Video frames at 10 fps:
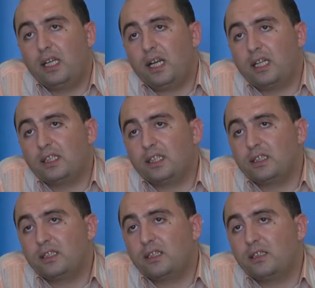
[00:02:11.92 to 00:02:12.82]

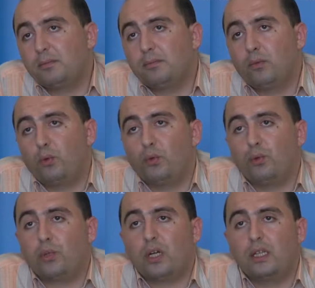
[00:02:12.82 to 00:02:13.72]
ihracatçının
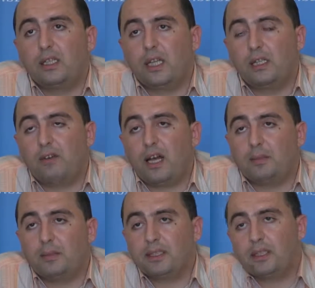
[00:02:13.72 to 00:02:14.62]
ürünü kaliteli
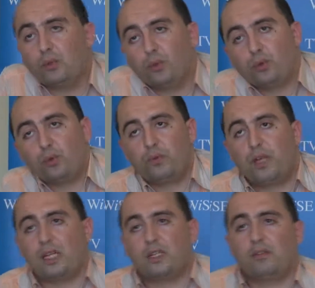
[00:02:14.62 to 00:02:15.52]
vermesi, uygun
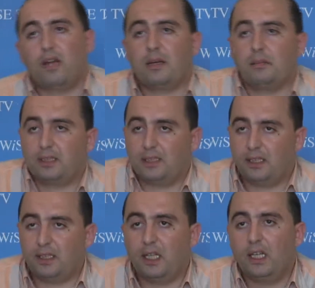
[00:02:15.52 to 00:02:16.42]
fiyata
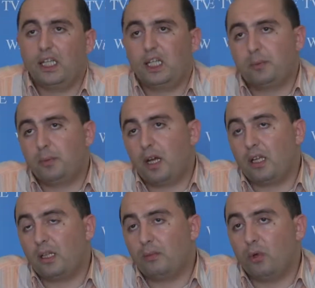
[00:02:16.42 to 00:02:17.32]
vermesinin hiçbir
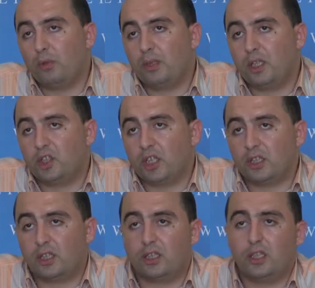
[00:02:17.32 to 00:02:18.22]
anlamı
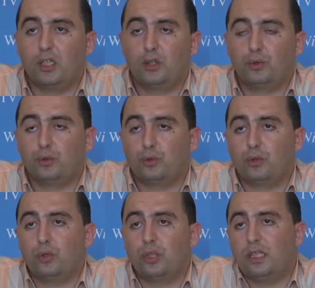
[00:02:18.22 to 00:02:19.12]
olmayacaktır.
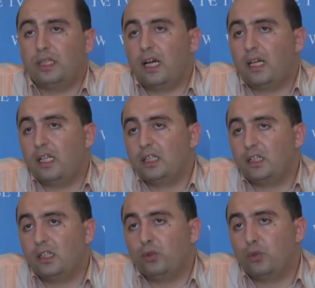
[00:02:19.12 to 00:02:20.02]
Çünkü
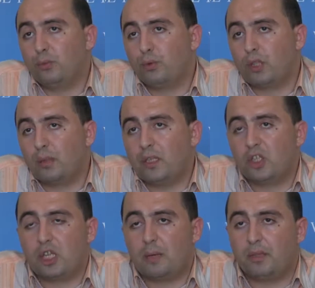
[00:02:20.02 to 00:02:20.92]
ithalatçı gümrükleme
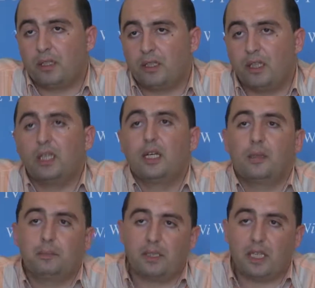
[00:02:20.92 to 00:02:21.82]
işlemlerini
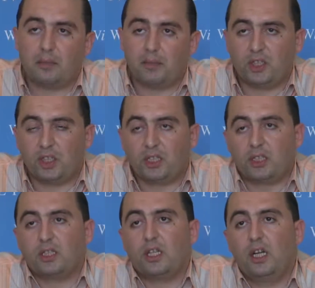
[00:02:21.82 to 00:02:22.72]

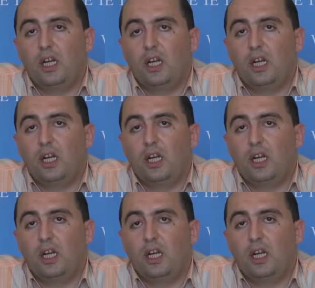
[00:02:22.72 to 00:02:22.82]
bitiremeyecektir.